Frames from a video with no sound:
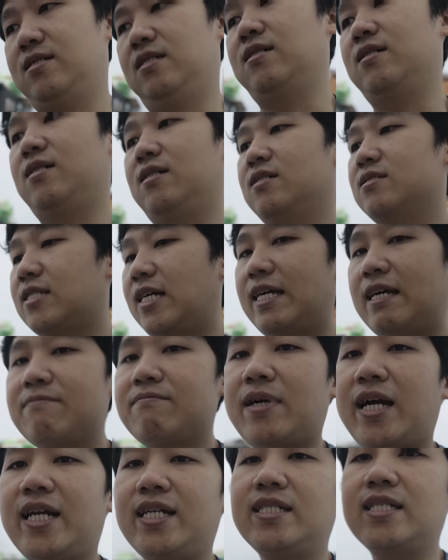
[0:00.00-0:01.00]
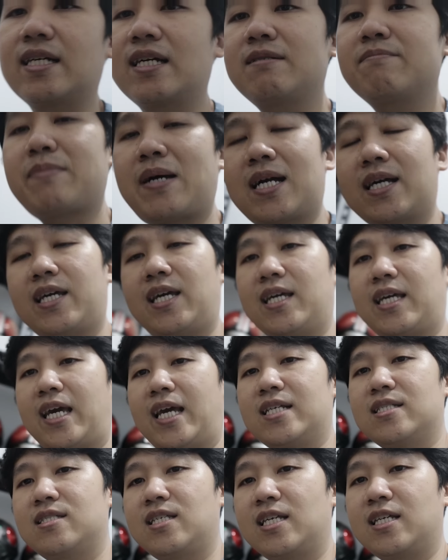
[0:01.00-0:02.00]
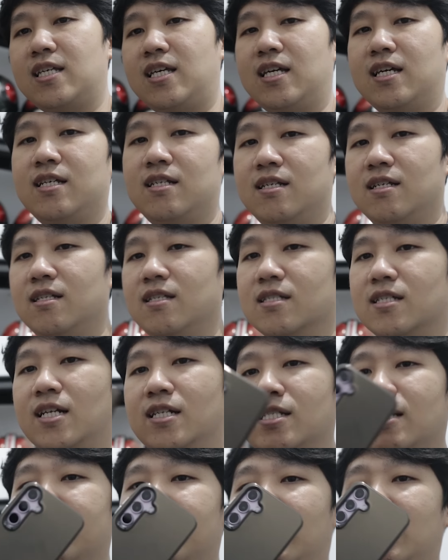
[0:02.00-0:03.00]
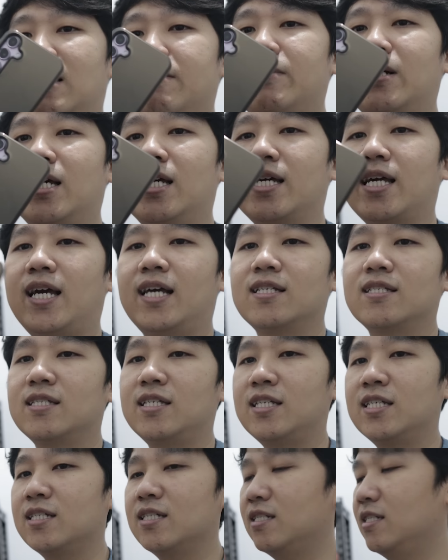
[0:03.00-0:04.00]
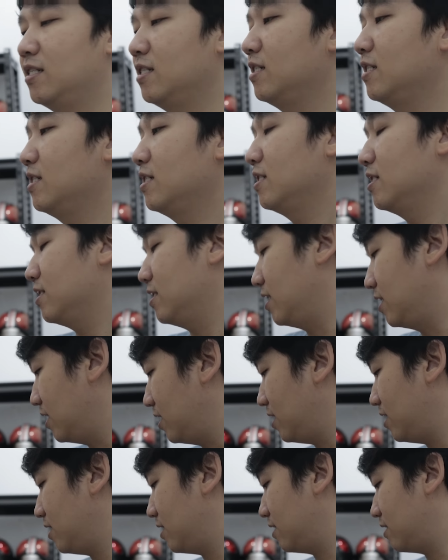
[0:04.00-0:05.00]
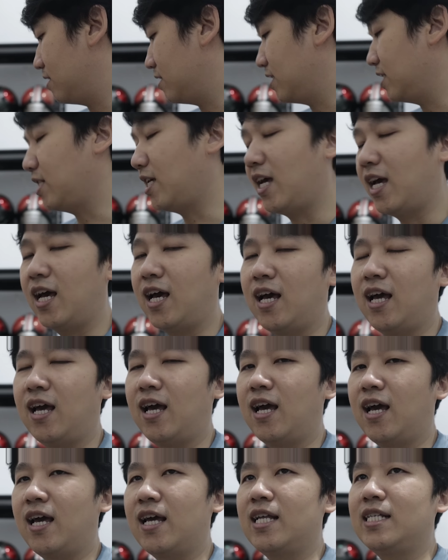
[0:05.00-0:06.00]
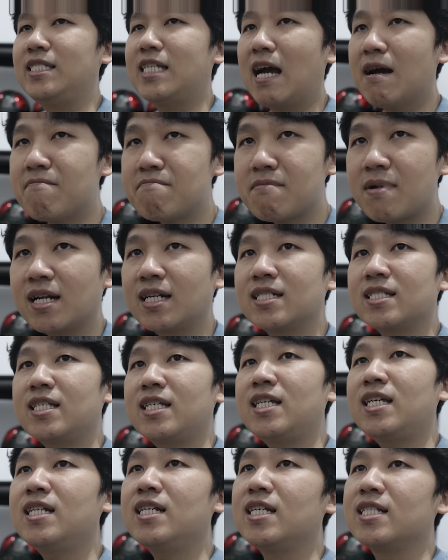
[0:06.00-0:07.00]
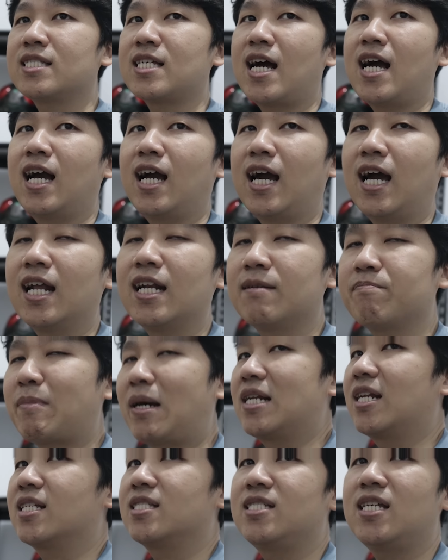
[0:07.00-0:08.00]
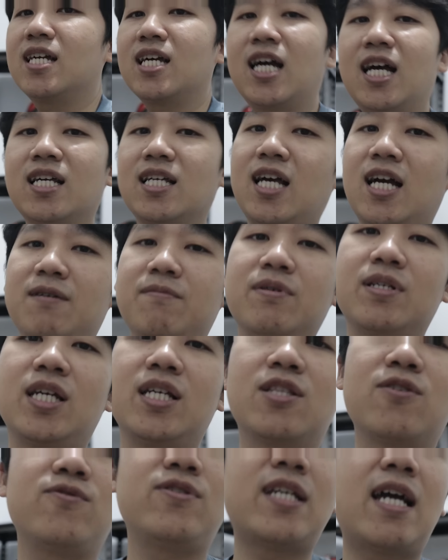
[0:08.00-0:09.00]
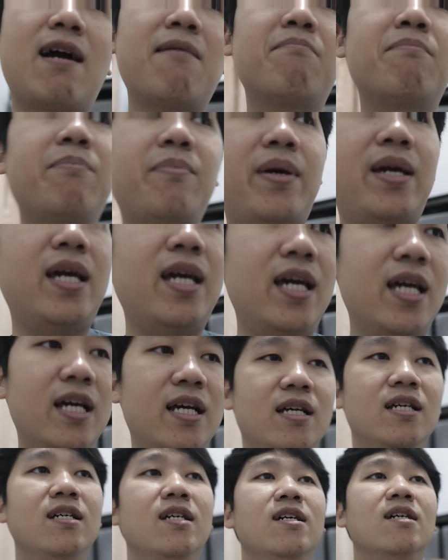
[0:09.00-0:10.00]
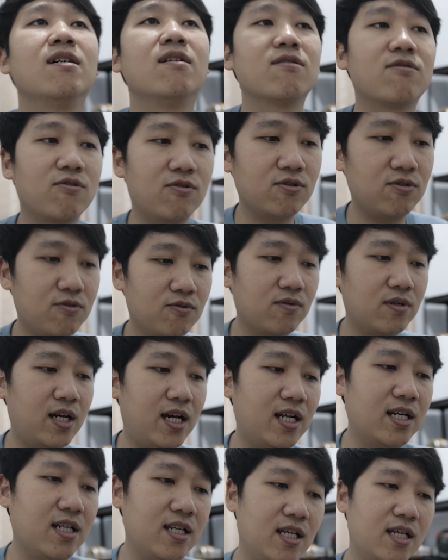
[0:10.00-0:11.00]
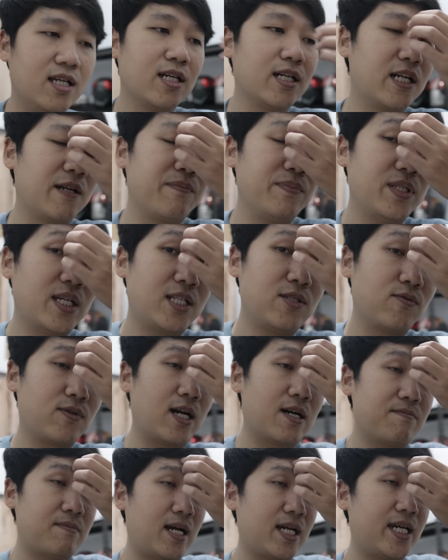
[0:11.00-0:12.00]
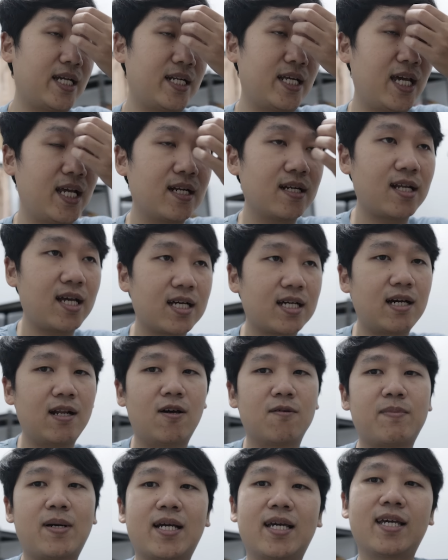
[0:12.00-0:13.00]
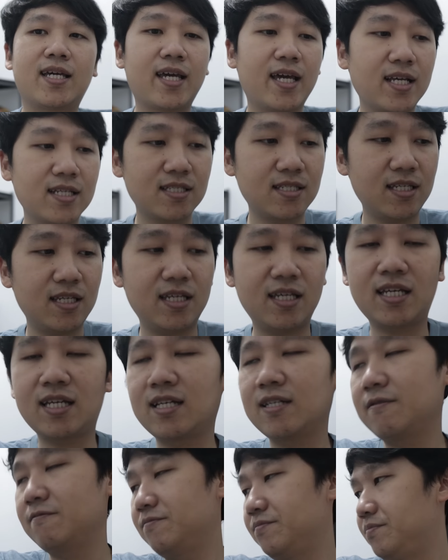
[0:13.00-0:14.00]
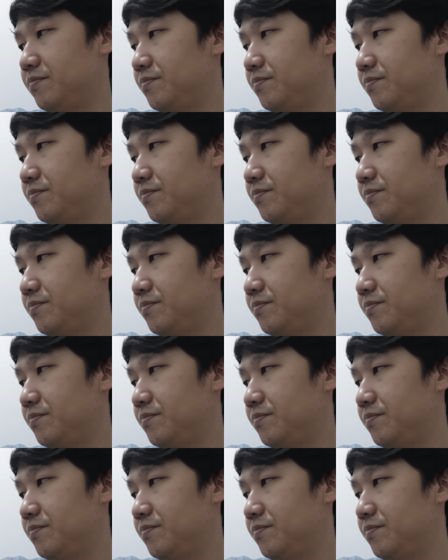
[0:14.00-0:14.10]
uh, saya mainnya kan pakai casing ya sekarang saya mainnya pakai casing jadi ya nyaman sih di tangan panasnya agak nggak begitu nyampe terus juga di gripnya juga makin enak kalau pakai casing